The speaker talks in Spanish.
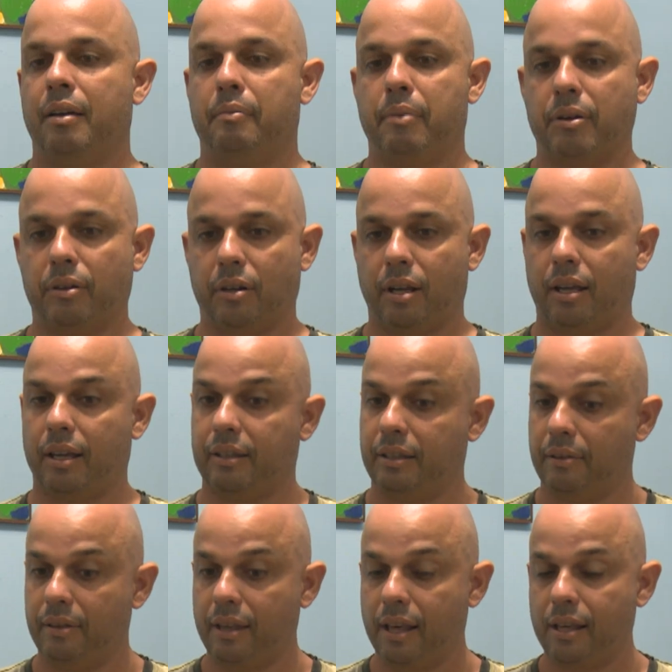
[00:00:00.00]
Bueno, las
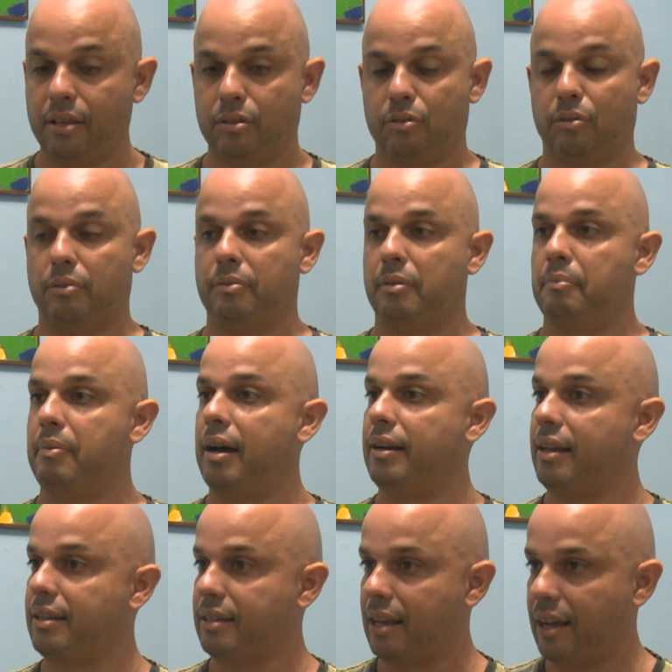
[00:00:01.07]
actividades son
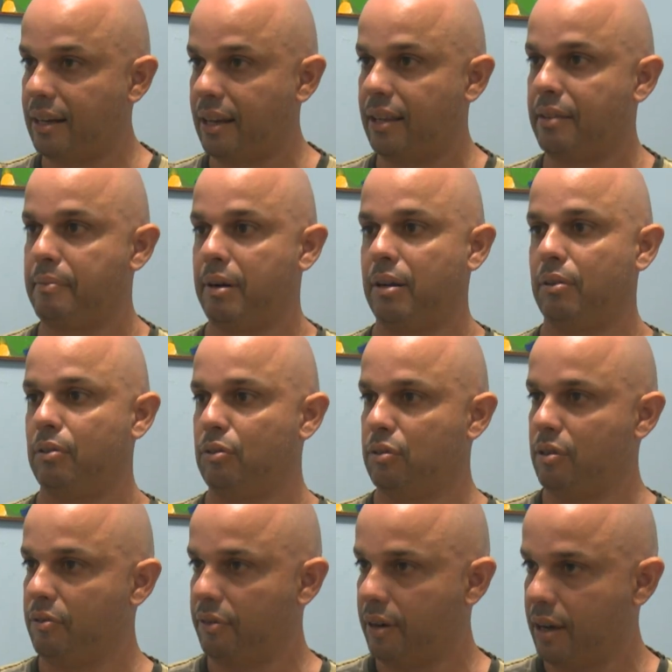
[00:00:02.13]
varias áreas de Malecón
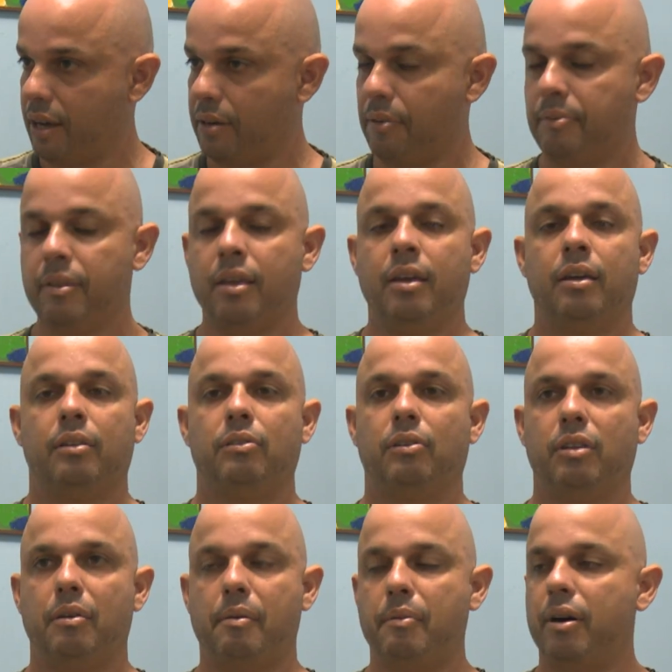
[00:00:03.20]
Cienfueguero,
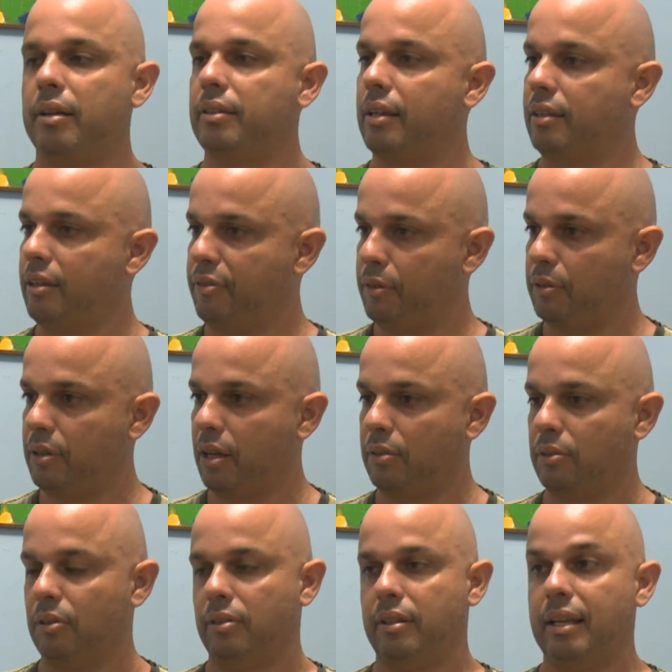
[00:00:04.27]
donde vamos a estar
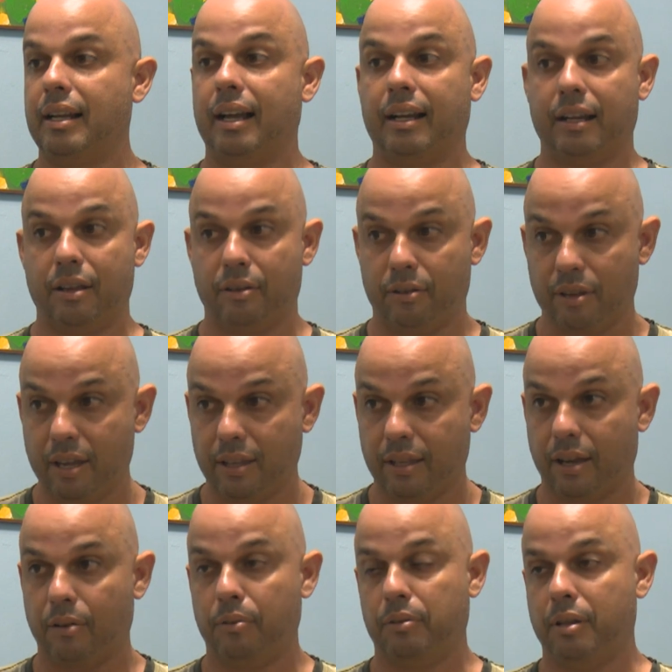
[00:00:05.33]
disfrutando de la
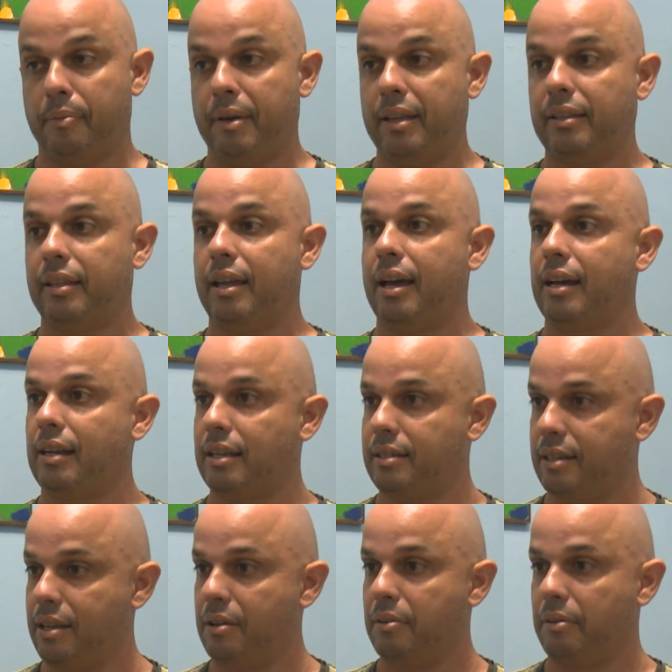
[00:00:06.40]
criollita justamente a las
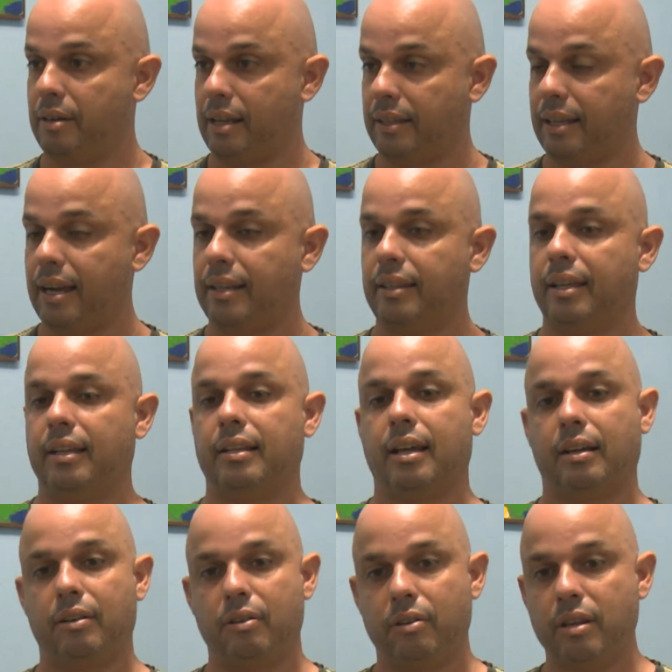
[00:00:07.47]
5 de la tarde. La
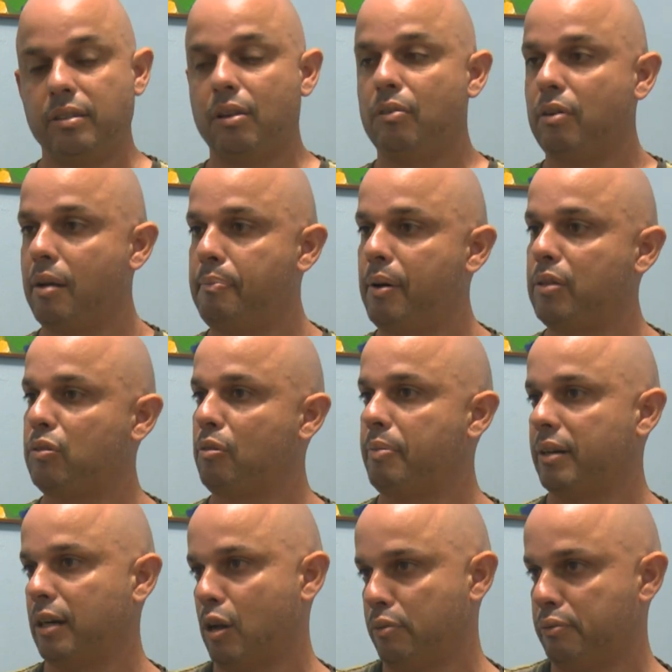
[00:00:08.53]
criollita es un espacio
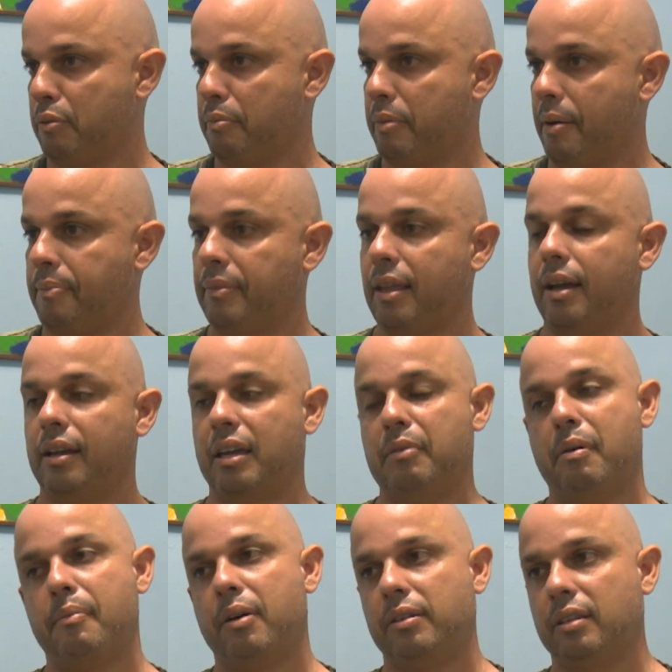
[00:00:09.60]
para la rumba. Aquí
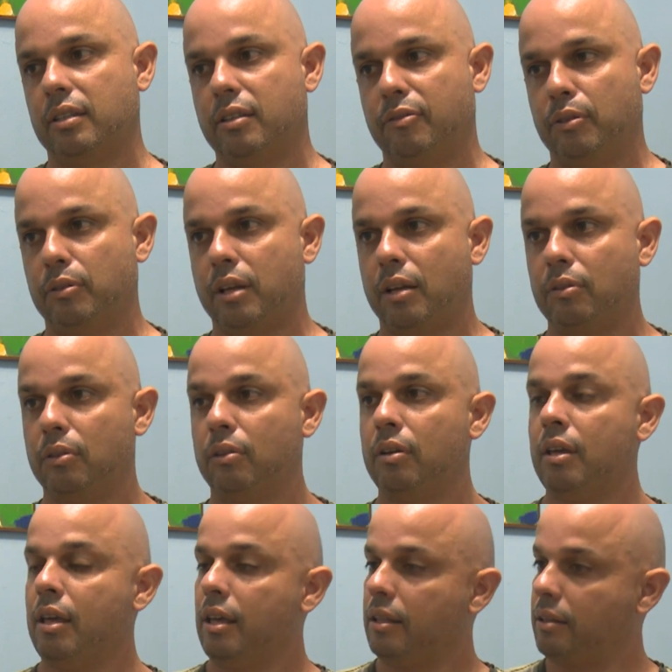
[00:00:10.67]
vamos a estar disfrutando
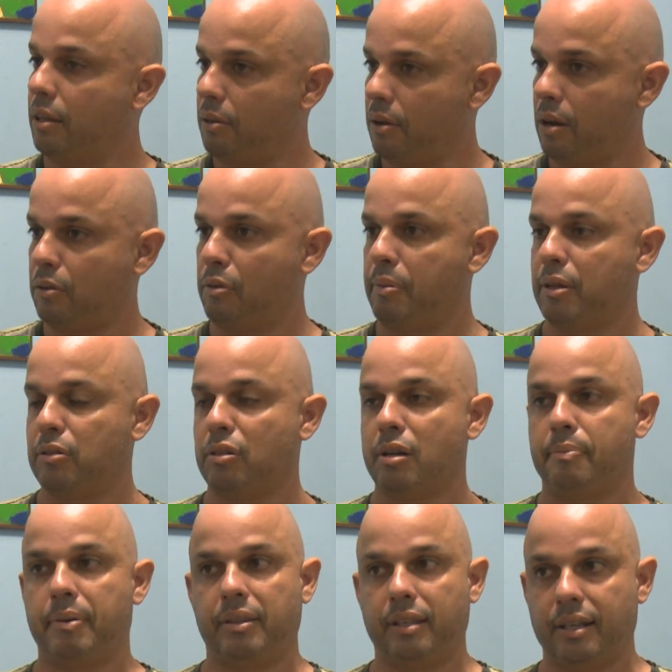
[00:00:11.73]
de dos agrupaciones
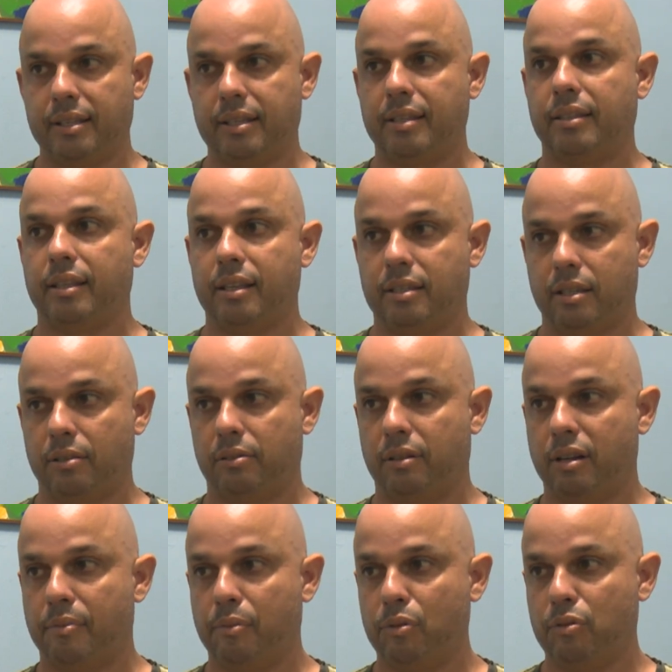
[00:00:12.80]
pertenecientes del Centro de
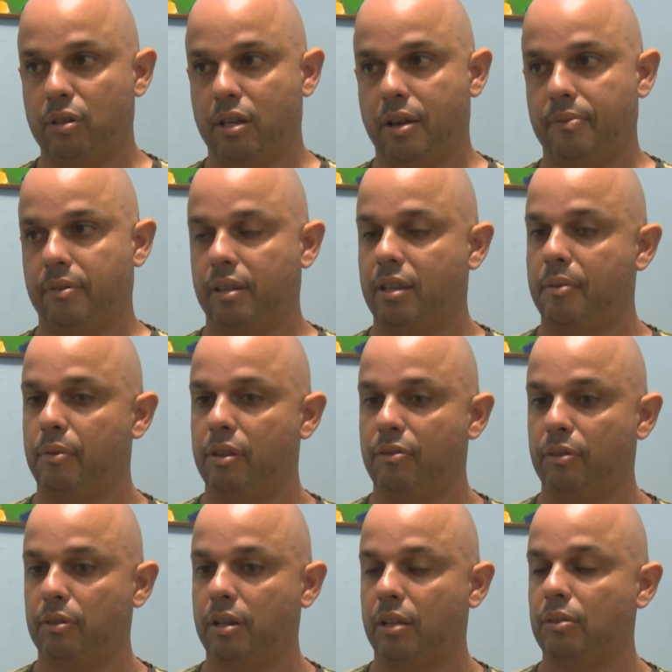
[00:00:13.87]
la Música. Estamos
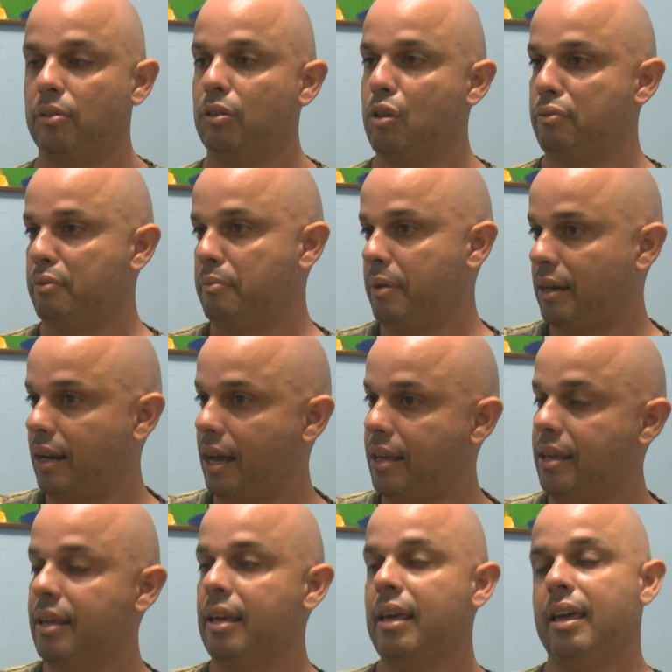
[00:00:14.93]
disfrutando de
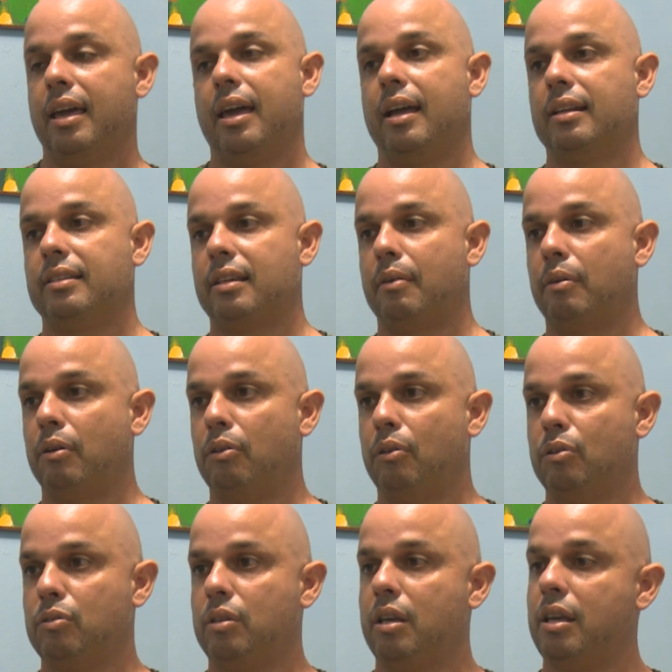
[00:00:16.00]
Rumbalay el sábado
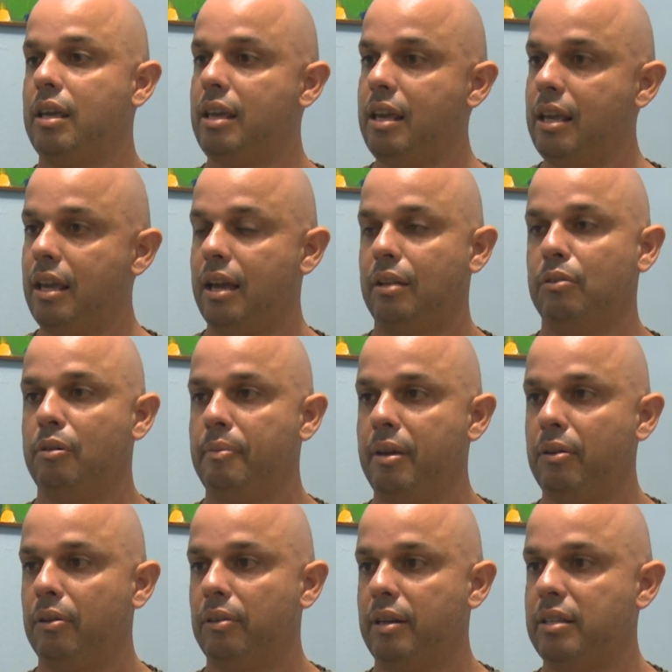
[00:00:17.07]
12 y el
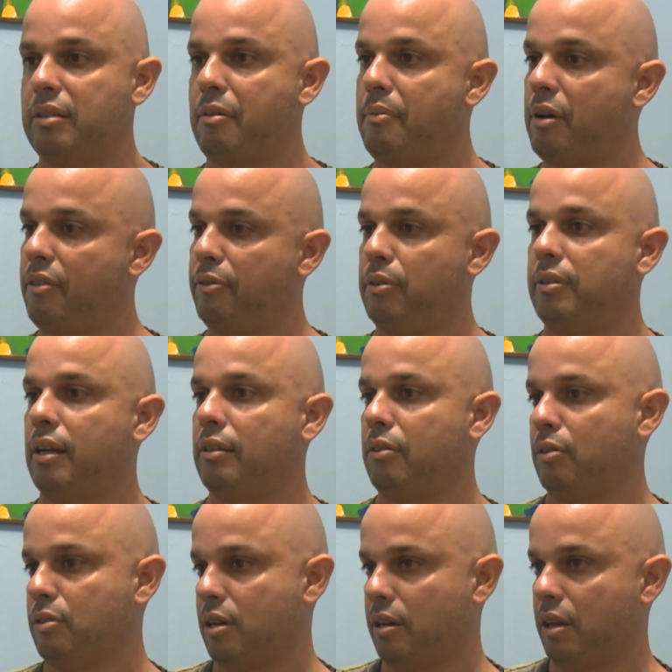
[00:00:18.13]
domingo 13 vamos a disfrutar de
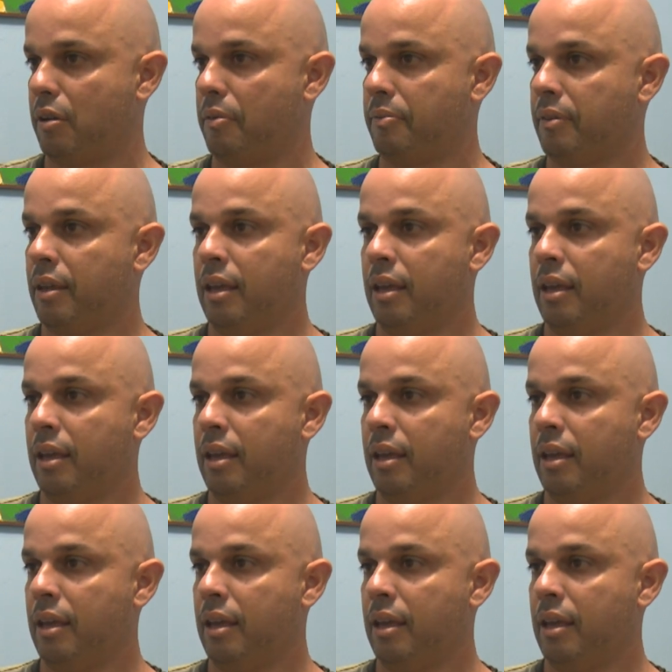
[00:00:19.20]
Ochareo.